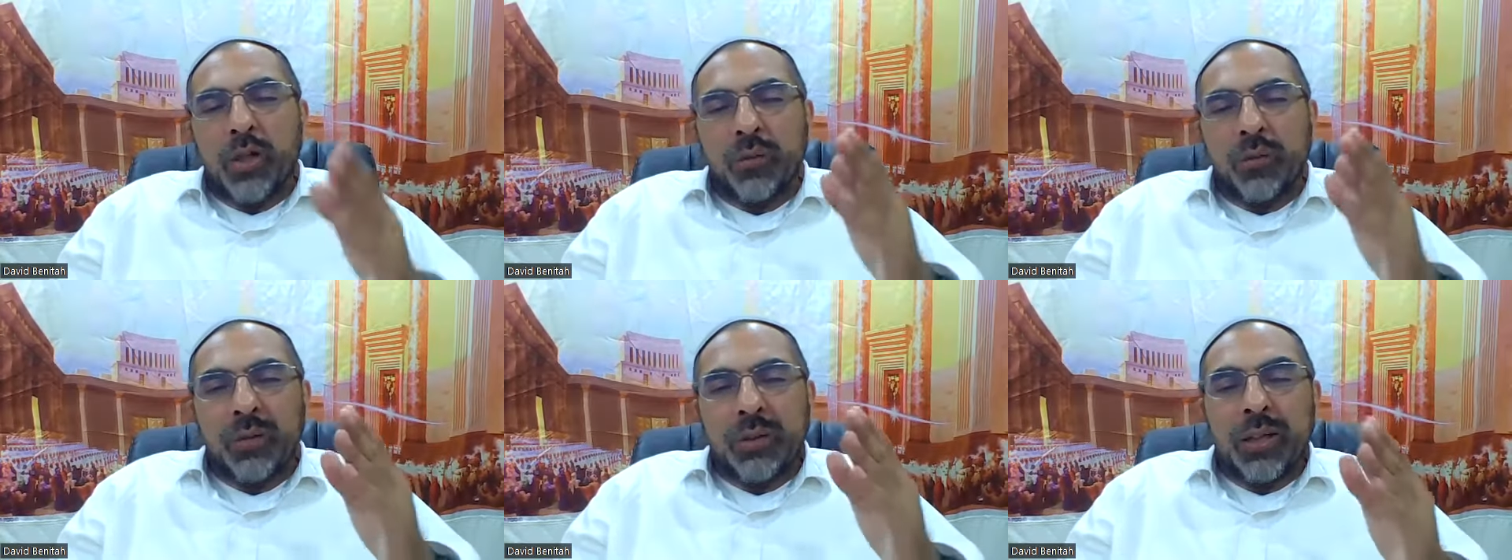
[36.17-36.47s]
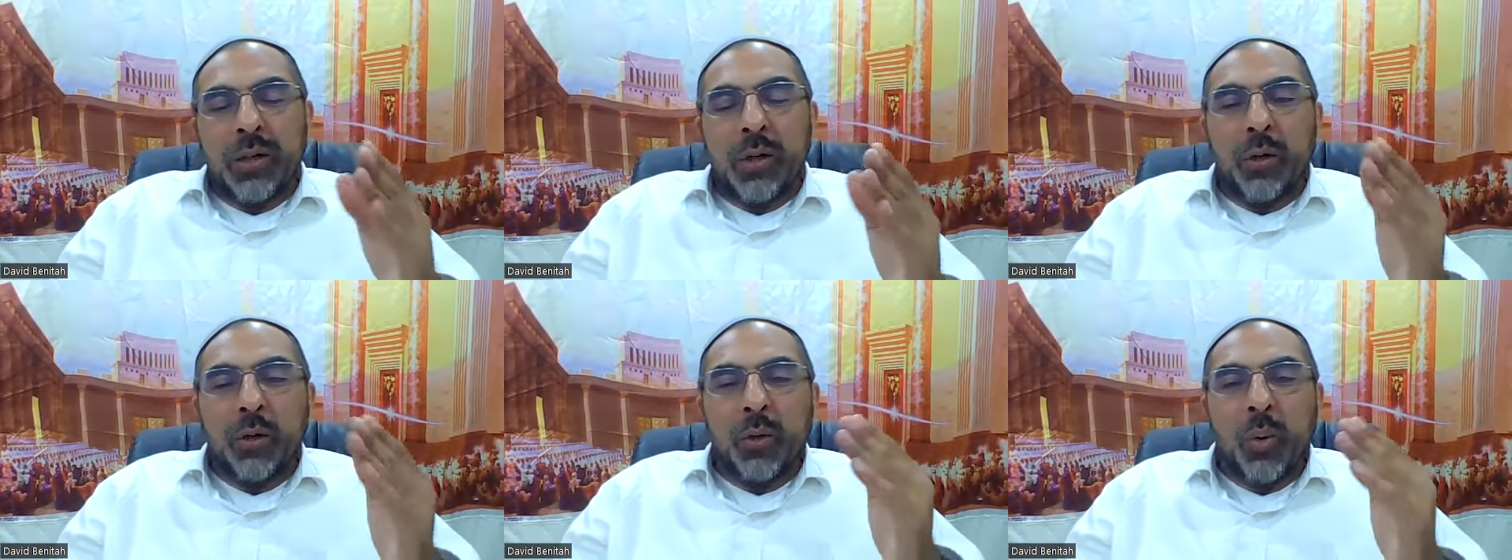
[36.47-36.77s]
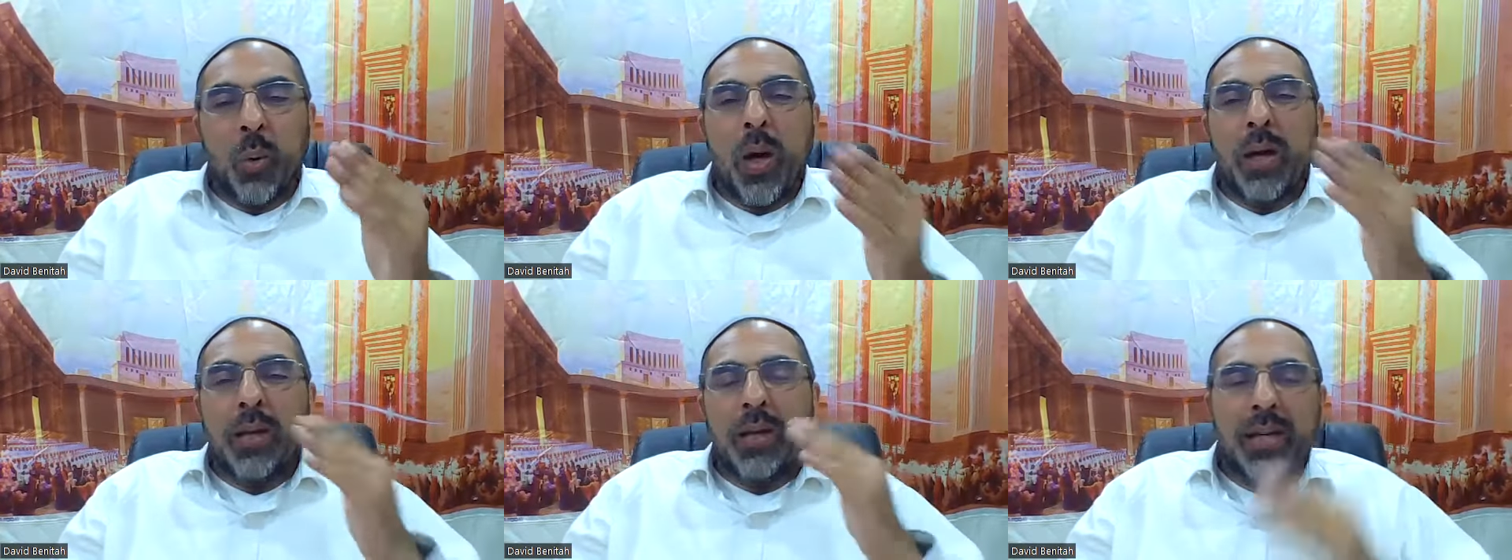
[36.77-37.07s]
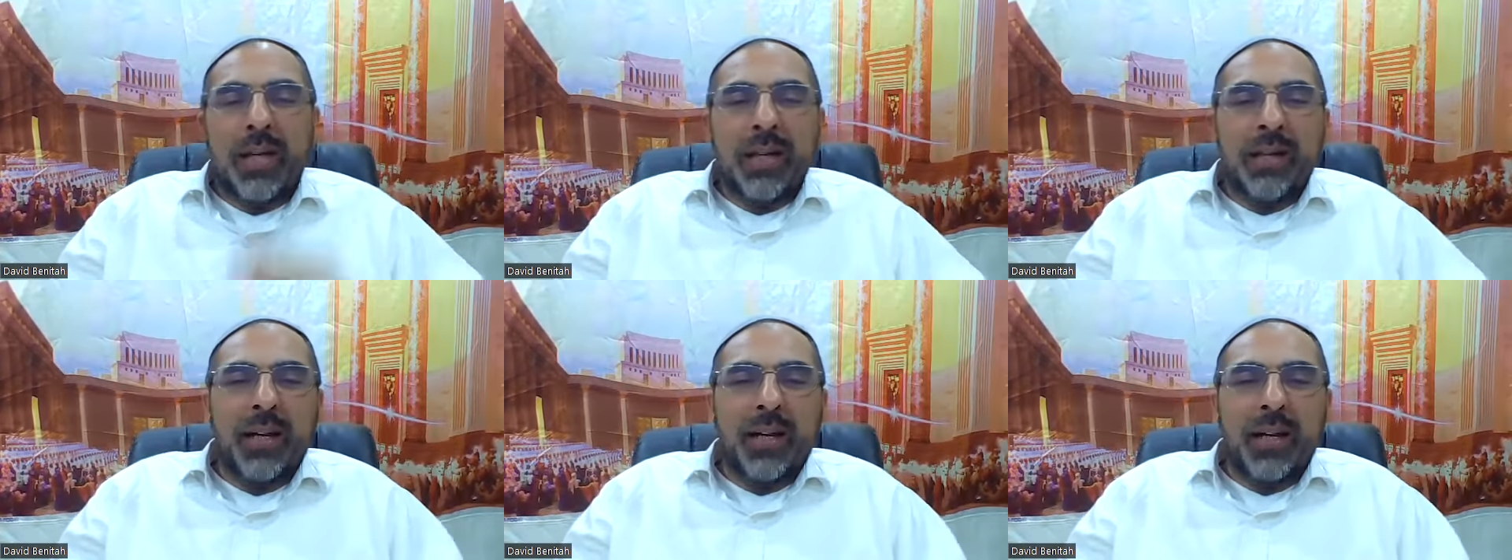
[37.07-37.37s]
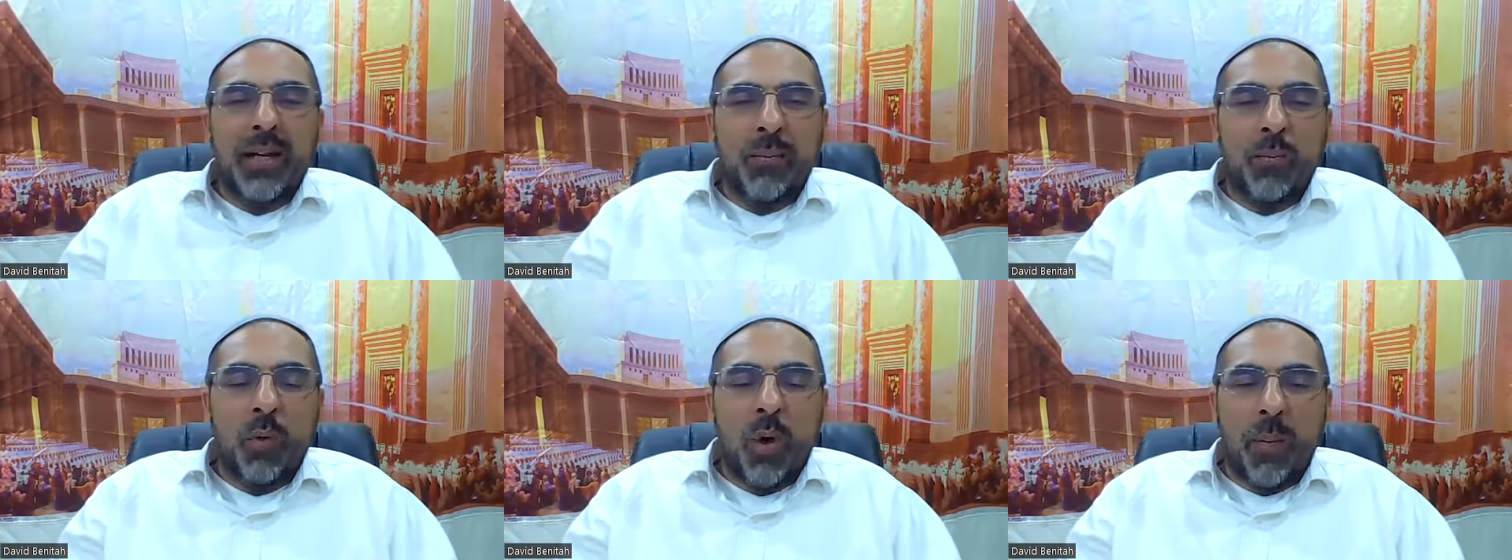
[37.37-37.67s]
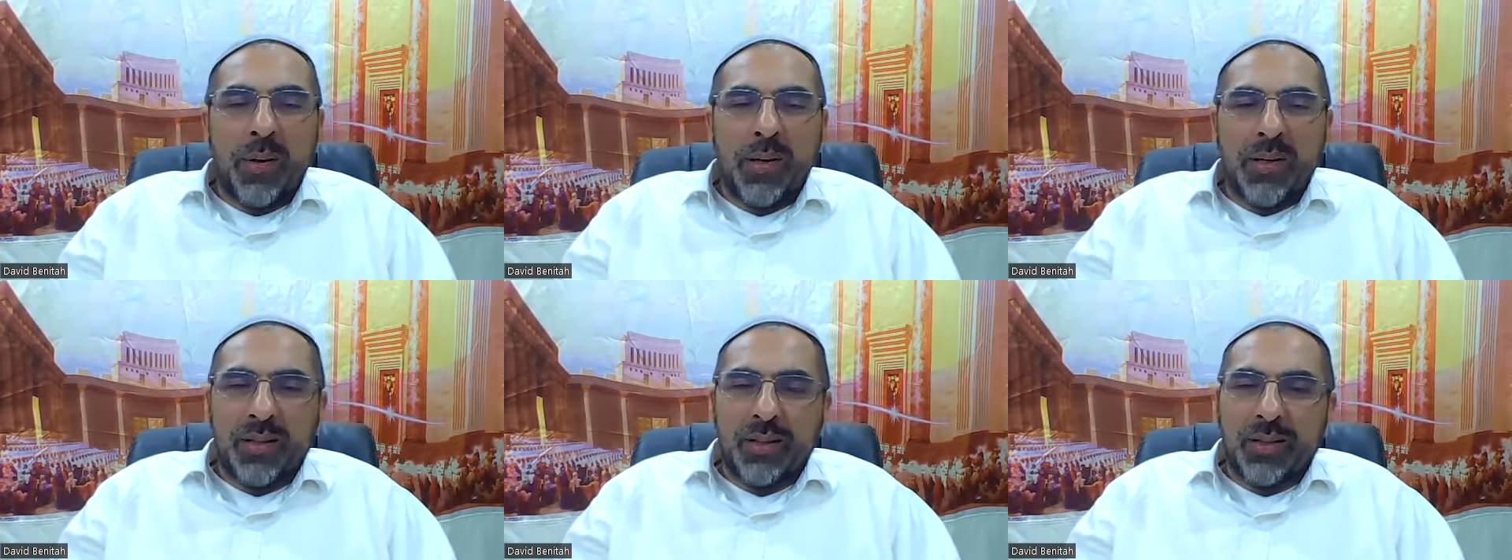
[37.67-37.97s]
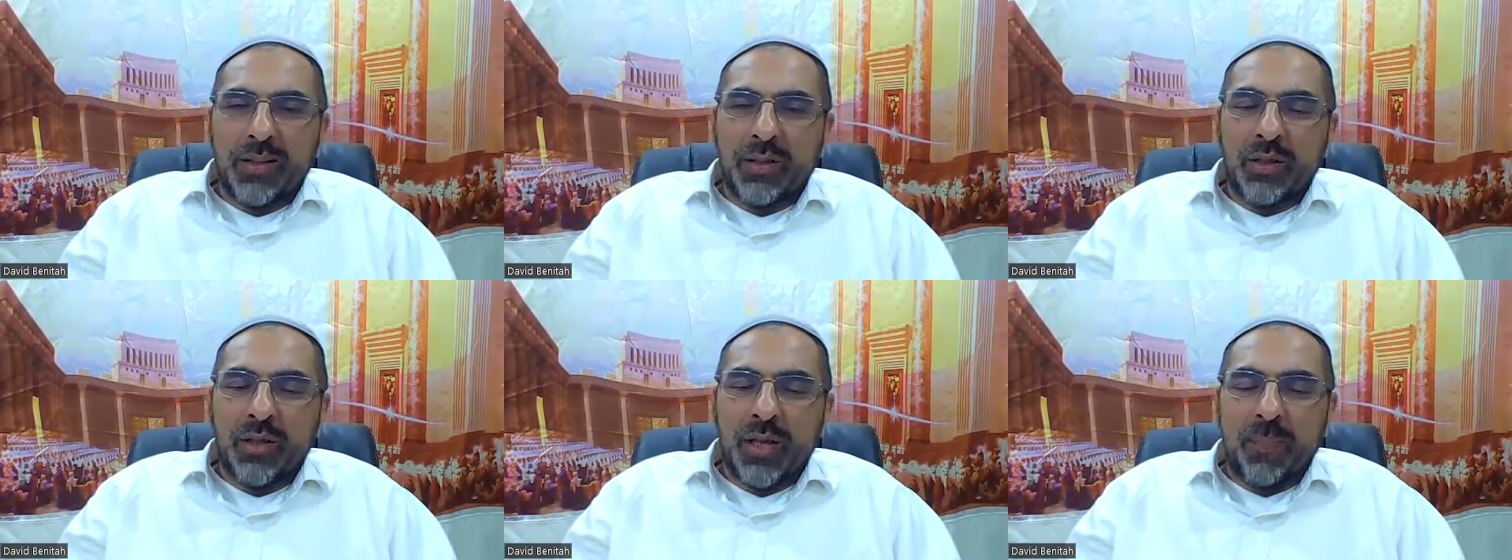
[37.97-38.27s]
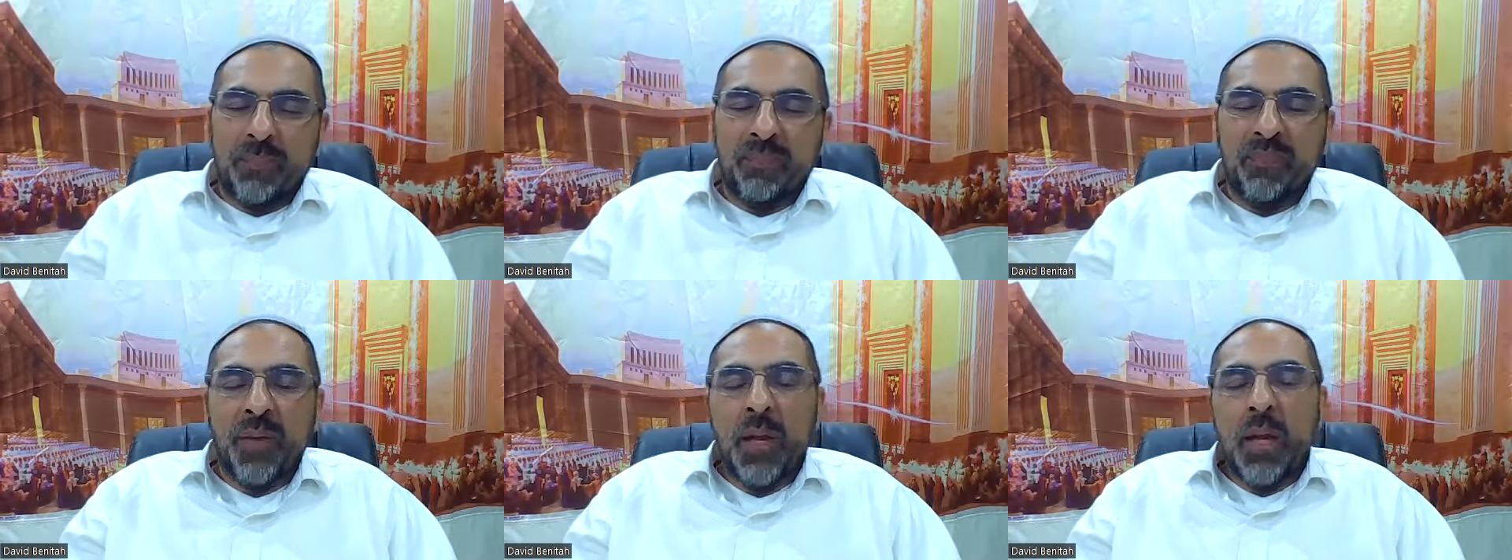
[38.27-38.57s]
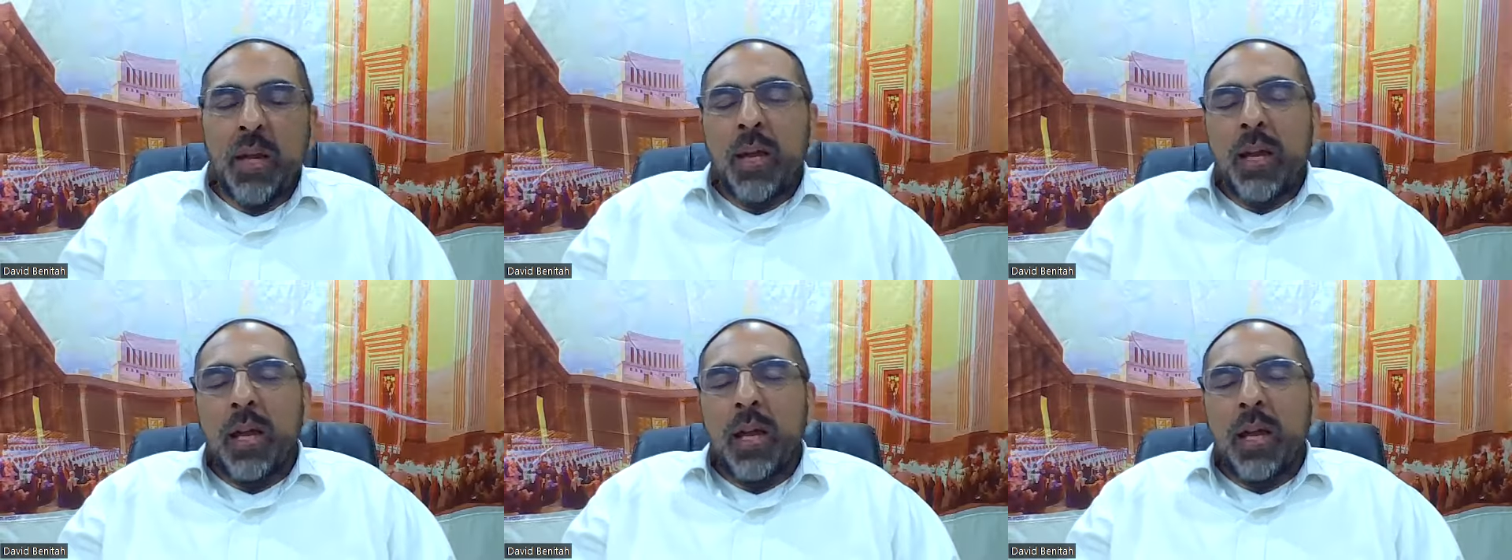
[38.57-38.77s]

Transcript: j'ai envie de dire l'endroit qui est derrière moi, Bezrat Hachem,